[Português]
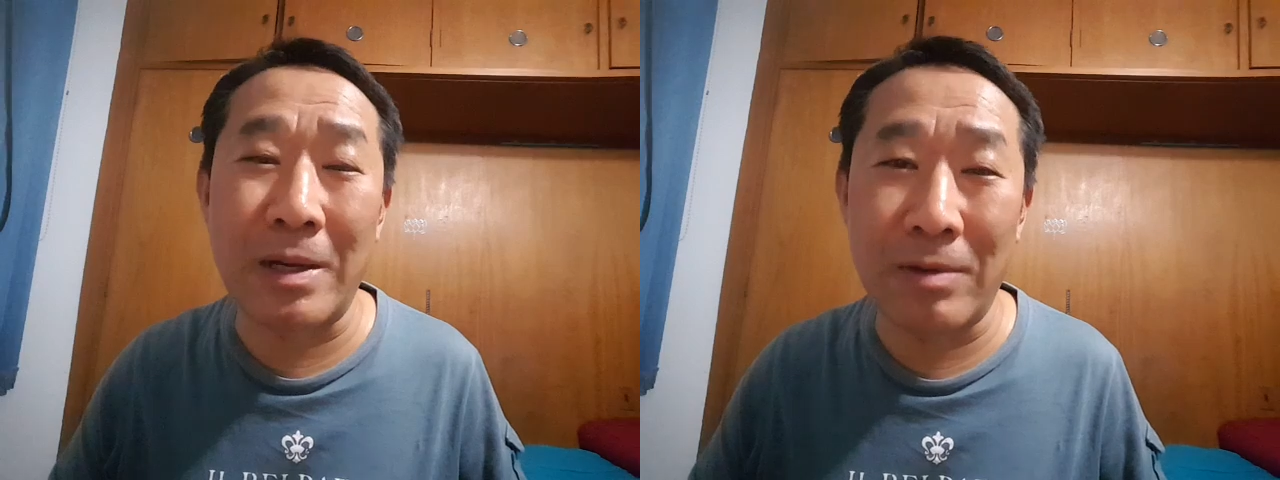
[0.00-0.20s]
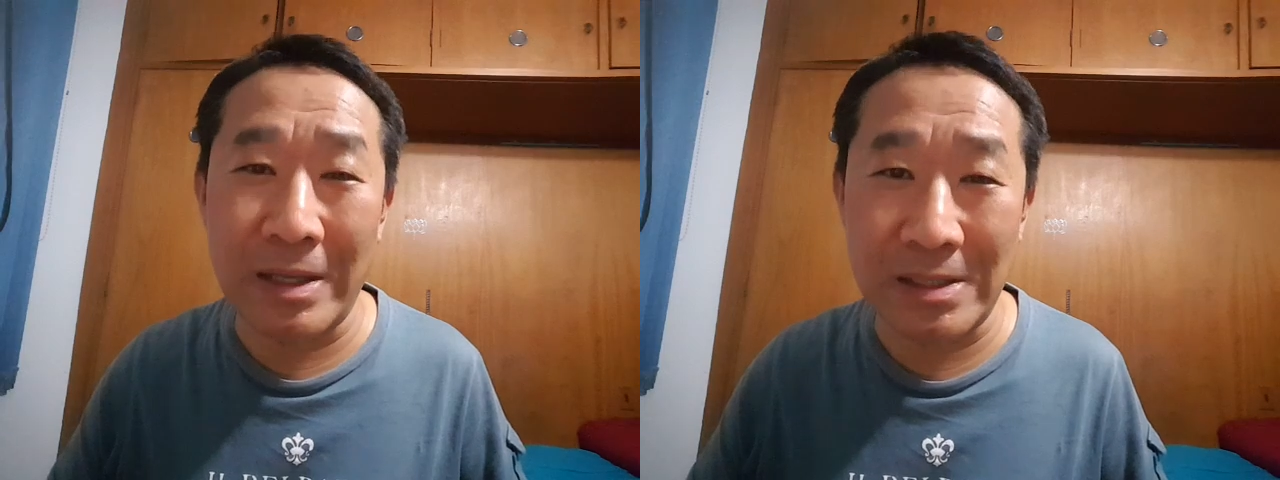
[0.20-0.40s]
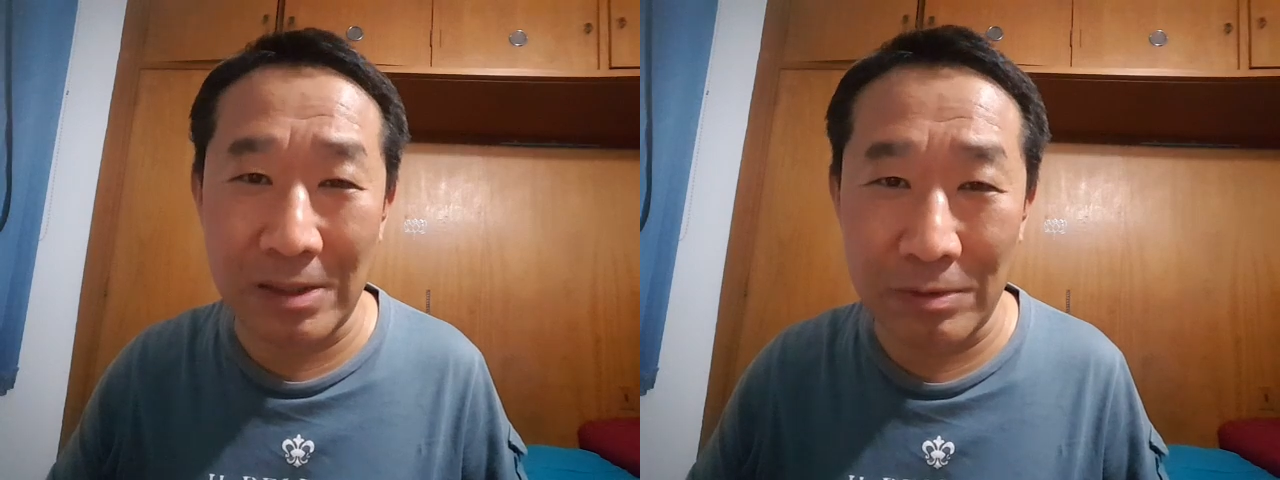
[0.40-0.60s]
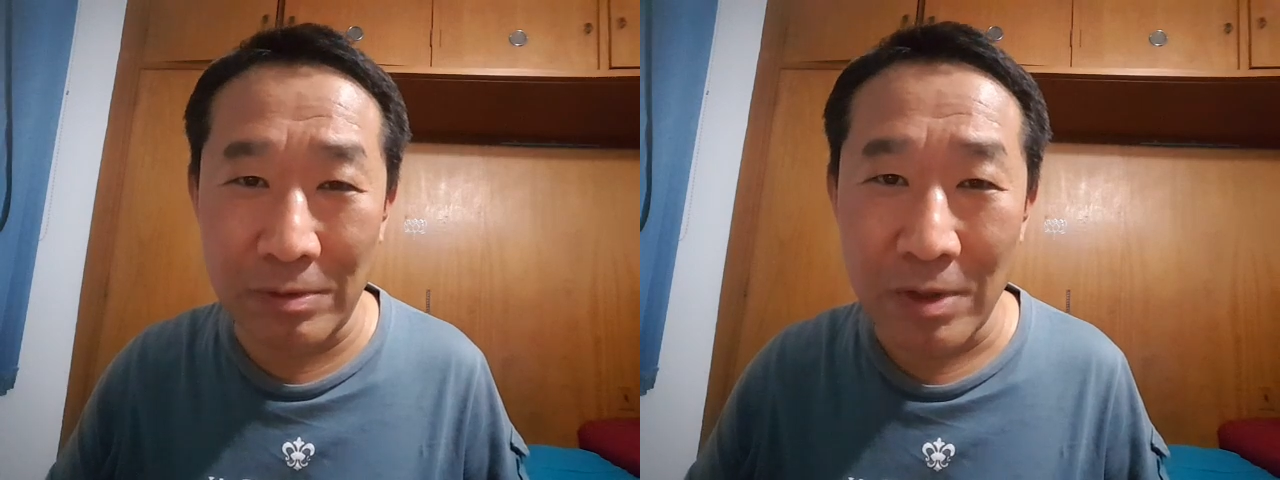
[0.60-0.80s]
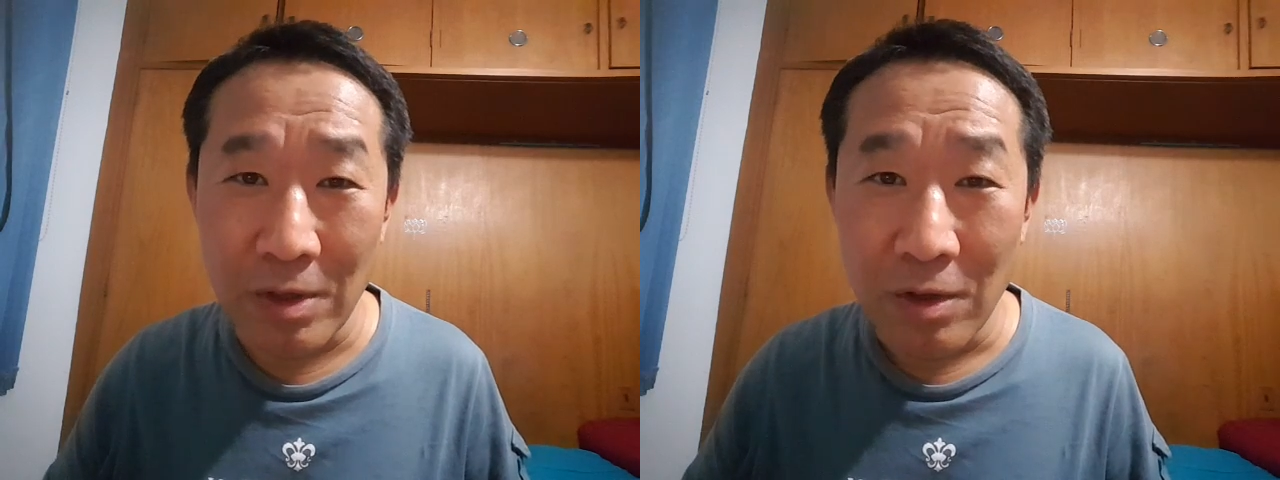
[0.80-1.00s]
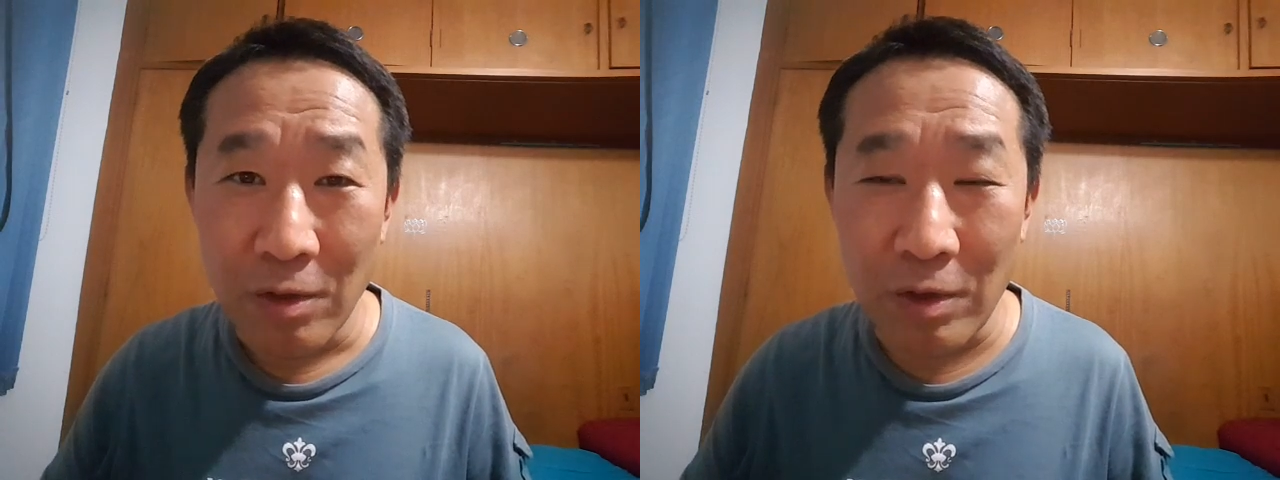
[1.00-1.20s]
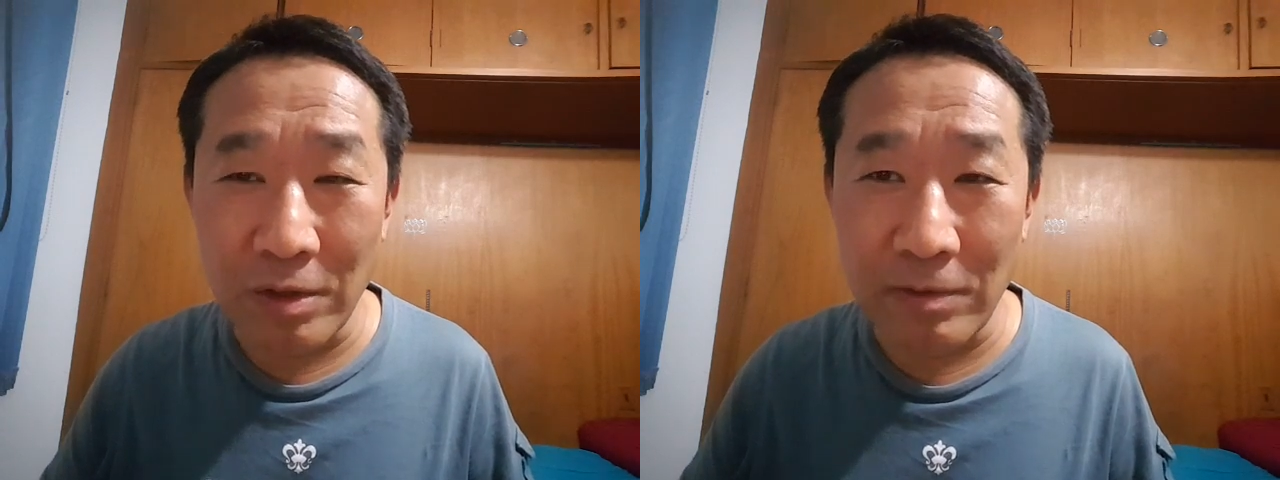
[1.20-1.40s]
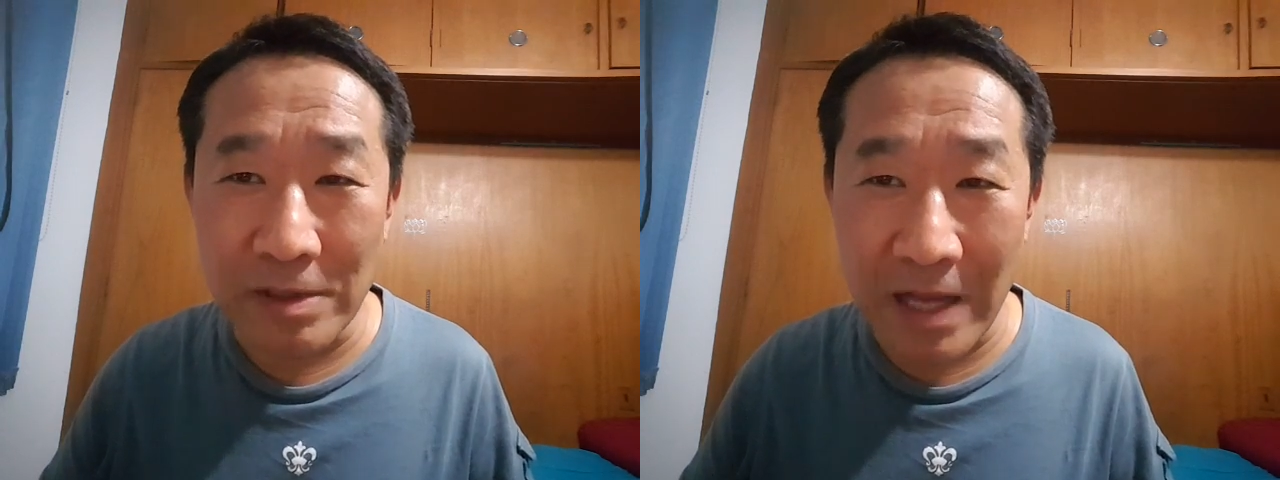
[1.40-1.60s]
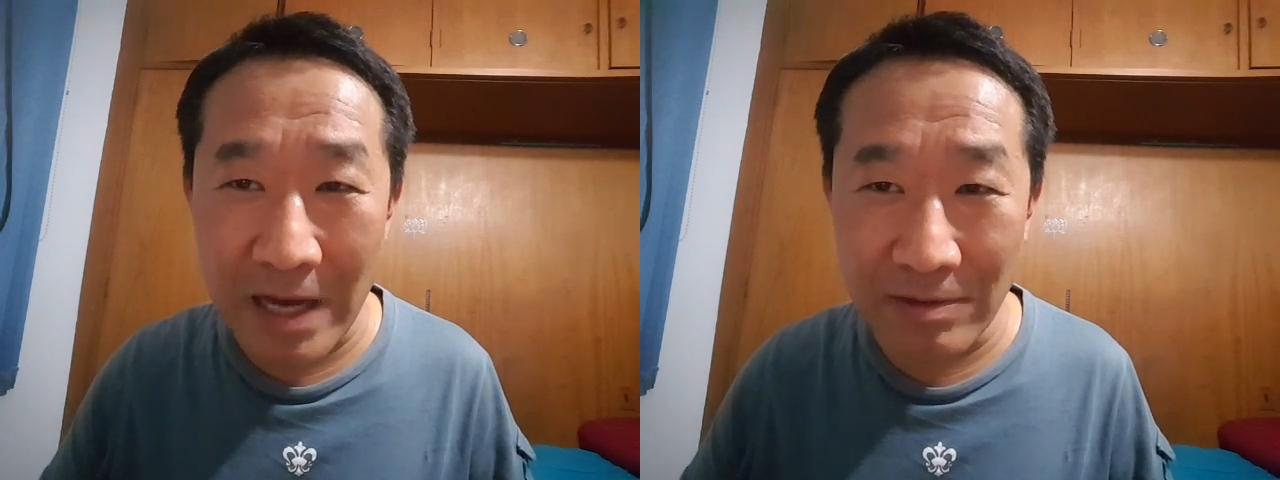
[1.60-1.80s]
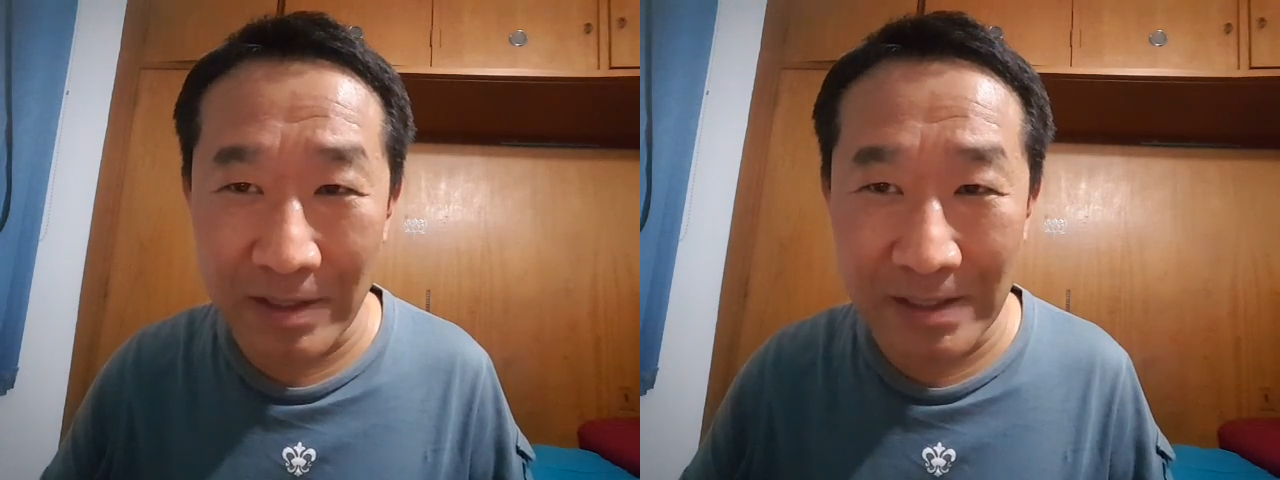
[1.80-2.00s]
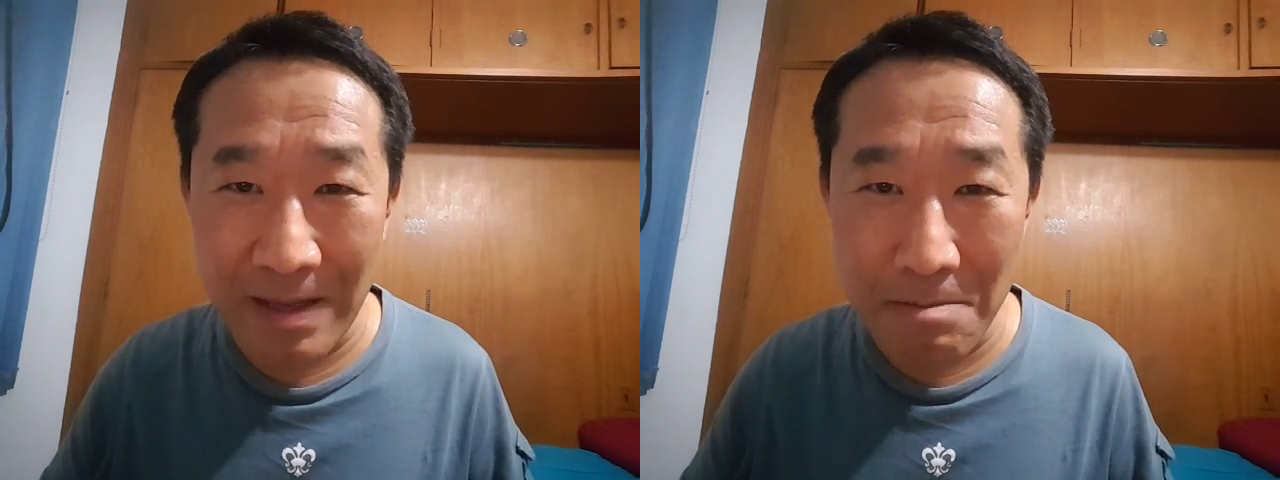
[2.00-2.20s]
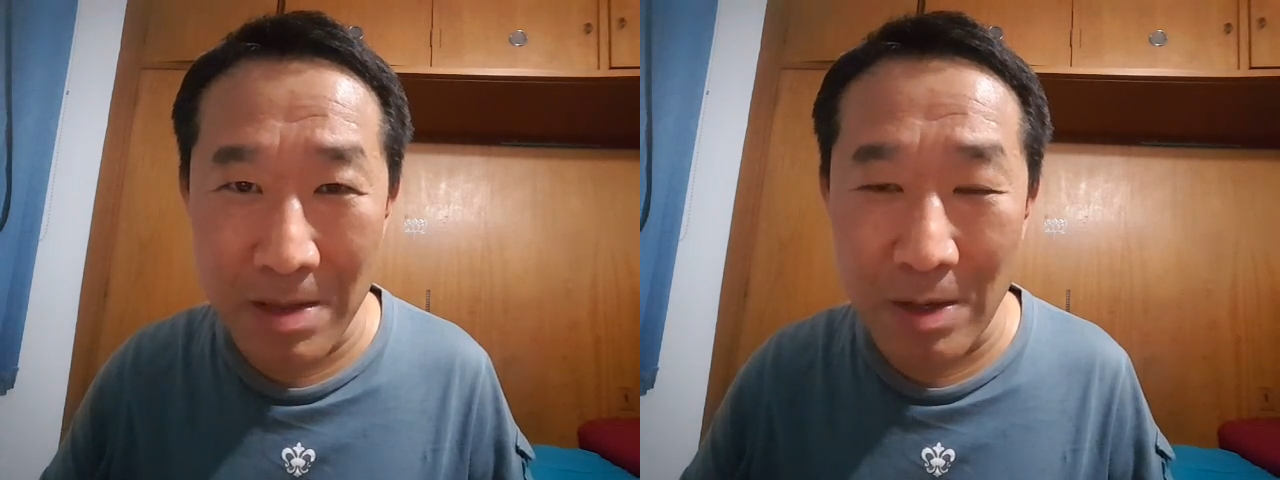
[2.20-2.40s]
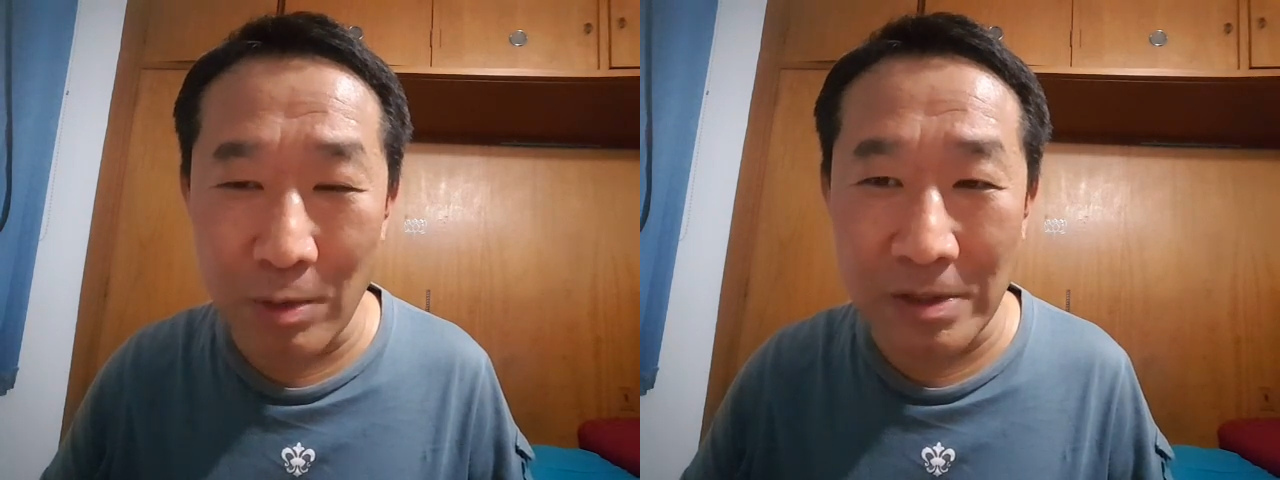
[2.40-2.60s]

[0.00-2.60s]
não é seu. Quando você acha, esse é meu,